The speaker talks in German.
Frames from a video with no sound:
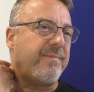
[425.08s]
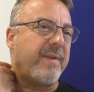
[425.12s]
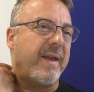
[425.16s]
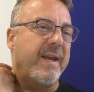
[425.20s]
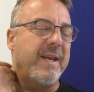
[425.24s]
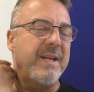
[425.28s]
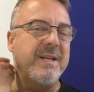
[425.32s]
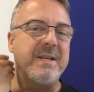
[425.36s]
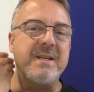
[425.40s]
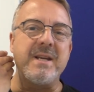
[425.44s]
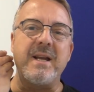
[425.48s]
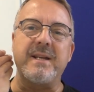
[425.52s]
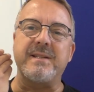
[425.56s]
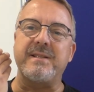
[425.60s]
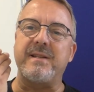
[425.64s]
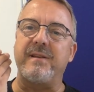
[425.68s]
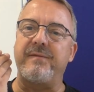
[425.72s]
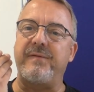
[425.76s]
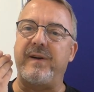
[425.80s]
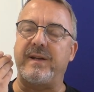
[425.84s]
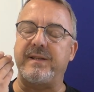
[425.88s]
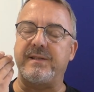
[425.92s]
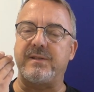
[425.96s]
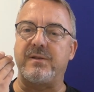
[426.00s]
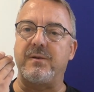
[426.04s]
Hinten hast du
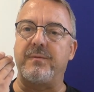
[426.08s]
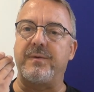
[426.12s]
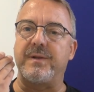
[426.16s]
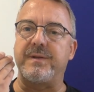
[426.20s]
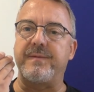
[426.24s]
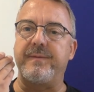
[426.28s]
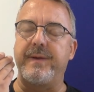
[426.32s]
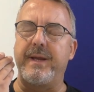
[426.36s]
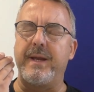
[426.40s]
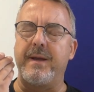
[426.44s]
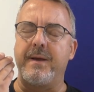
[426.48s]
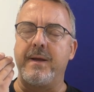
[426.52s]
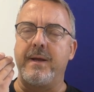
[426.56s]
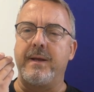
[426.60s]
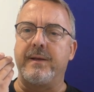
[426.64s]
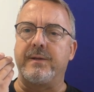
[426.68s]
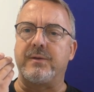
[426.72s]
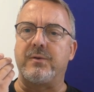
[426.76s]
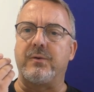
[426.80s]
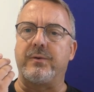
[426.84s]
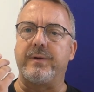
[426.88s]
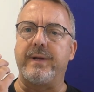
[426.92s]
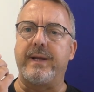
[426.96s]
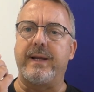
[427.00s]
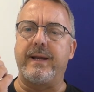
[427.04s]
fast sowas wie
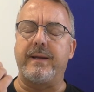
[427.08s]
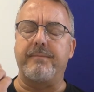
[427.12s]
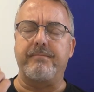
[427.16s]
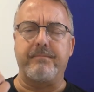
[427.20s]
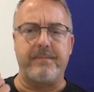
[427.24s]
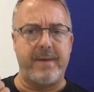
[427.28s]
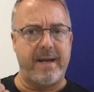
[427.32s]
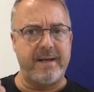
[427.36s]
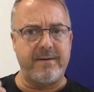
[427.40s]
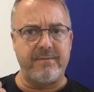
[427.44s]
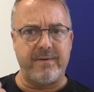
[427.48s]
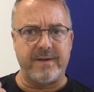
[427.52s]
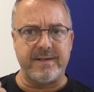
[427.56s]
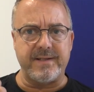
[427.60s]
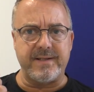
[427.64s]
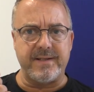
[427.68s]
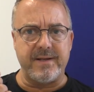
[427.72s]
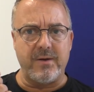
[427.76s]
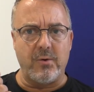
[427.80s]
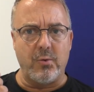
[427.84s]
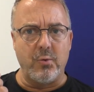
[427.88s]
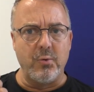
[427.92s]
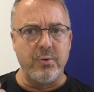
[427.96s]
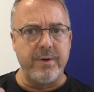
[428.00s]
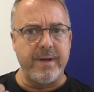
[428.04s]
so eine
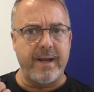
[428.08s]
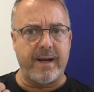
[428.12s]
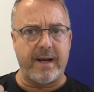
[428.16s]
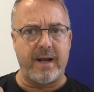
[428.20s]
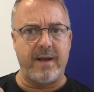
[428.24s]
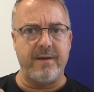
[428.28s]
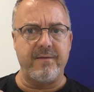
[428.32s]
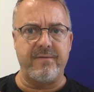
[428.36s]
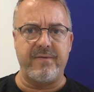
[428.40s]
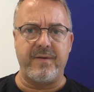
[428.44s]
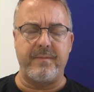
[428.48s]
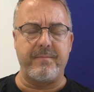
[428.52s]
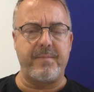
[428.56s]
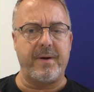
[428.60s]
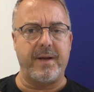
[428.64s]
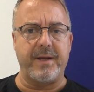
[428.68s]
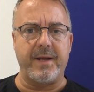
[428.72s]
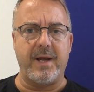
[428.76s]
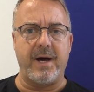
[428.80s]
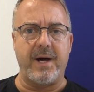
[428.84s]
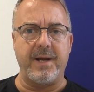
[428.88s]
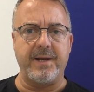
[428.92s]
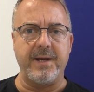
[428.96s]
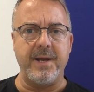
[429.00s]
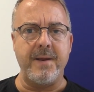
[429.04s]
etwas unreife
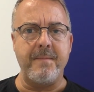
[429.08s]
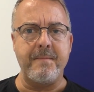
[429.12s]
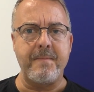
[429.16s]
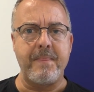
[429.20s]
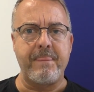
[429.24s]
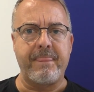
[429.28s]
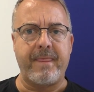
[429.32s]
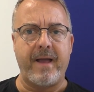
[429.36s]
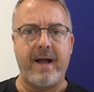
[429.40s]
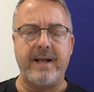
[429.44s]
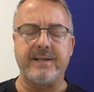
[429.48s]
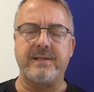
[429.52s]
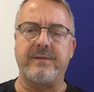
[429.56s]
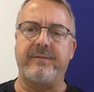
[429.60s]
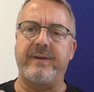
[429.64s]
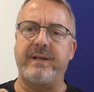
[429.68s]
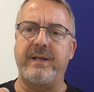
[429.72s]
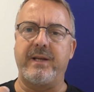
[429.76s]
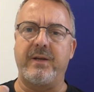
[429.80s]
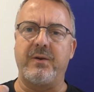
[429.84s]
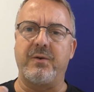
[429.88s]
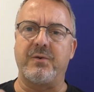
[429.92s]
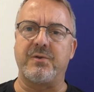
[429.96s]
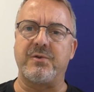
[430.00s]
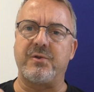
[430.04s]
Banane. Also wenn
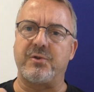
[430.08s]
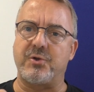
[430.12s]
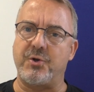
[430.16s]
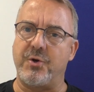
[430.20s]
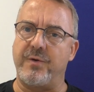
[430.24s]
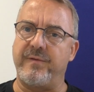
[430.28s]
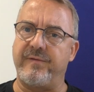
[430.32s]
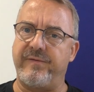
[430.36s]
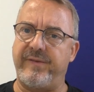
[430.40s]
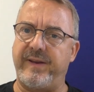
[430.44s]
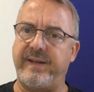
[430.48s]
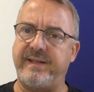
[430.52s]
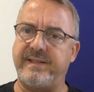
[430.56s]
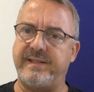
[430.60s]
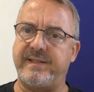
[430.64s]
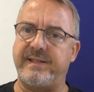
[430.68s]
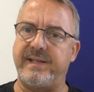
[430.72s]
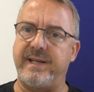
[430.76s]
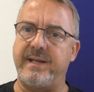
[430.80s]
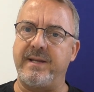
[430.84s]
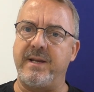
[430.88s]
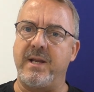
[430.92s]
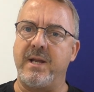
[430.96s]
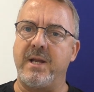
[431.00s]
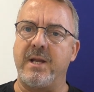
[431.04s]
die noch so schön fest
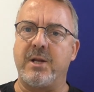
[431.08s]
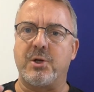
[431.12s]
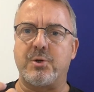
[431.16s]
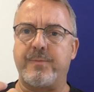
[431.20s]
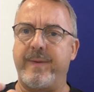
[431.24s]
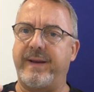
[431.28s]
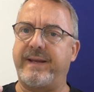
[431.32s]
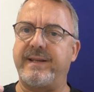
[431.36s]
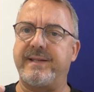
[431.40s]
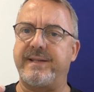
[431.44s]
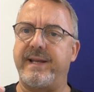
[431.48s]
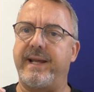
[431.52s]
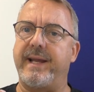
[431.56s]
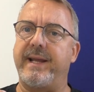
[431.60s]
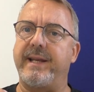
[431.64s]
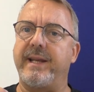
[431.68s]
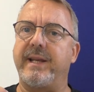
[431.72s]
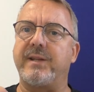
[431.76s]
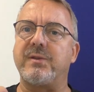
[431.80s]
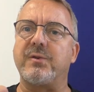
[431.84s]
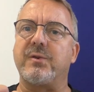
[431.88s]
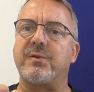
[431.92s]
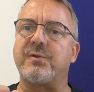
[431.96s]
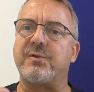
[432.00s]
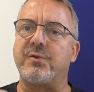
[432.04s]
sind, schmecken sie ja
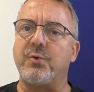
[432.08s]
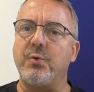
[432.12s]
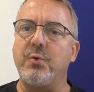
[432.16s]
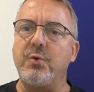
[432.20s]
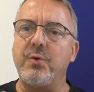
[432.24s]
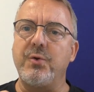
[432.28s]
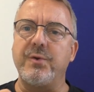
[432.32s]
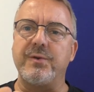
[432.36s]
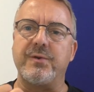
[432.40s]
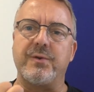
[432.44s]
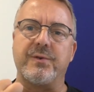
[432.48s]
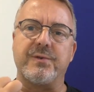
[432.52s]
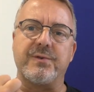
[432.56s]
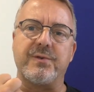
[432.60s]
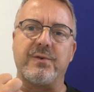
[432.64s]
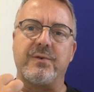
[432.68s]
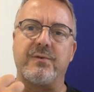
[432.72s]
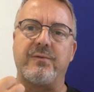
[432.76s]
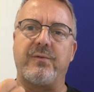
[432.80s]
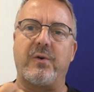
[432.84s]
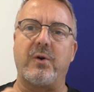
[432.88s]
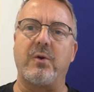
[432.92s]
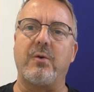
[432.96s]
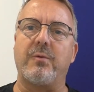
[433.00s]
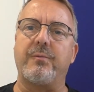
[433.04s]
nicht so süß und
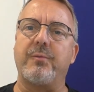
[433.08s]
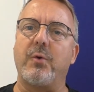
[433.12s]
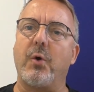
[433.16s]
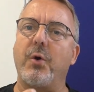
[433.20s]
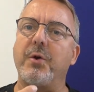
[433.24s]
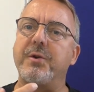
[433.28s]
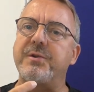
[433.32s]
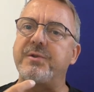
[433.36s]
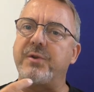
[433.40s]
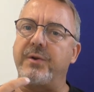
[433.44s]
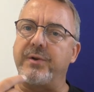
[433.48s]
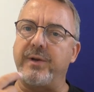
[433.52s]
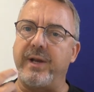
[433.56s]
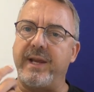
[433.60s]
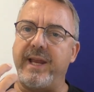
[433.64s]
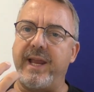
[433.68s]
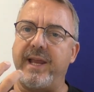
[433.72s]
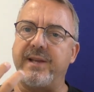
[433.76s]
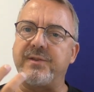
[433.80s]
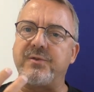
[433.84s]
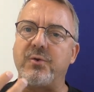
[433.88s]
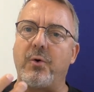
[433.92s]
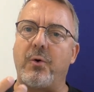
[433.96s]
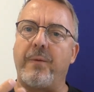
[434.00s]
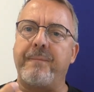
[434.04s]
so voluminös, sondern
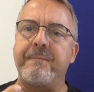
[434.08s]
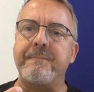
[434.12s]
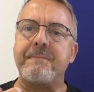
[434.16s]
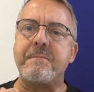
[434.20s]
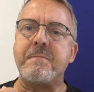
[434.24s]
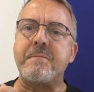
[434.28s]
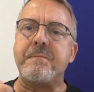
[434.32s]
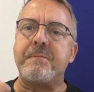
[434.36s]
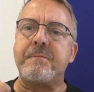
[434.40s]
eher so